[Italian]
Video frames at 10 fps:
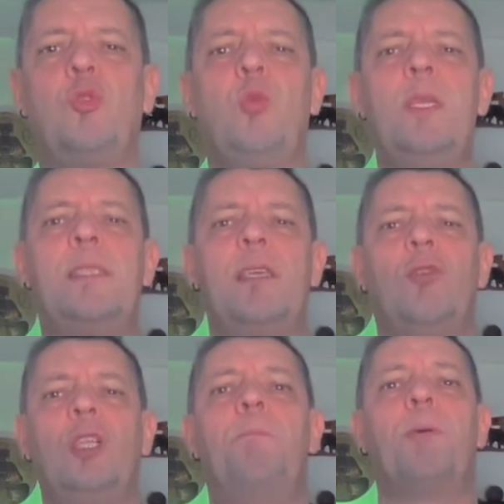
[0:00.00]

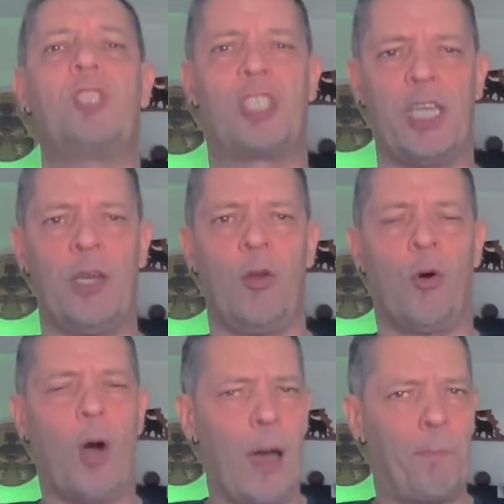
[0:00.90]
turistico di
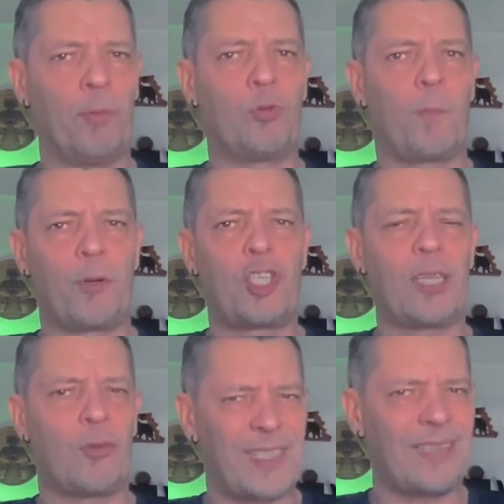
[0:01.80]
Pozzillo, appunto il
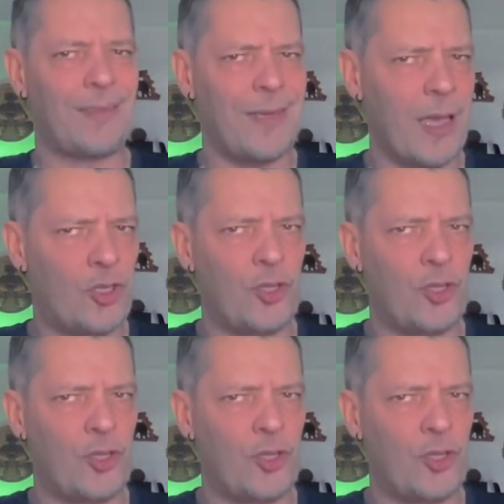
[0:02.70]
progetto Z10.